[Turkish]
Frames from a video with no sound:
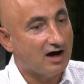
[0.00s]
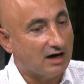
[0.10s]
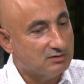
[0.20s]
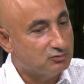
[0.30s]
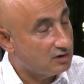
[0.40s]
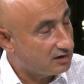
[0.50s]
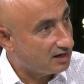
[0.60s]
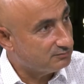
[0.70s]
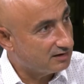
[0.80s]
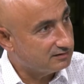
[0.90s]
Ama buna
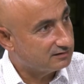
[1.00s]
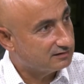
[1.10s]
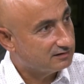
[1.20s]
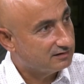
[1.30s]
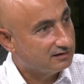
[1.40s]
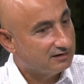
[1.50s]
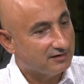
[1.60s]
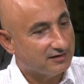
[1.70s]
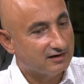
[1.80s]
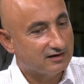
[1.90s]
rağmen
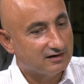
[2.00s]
e,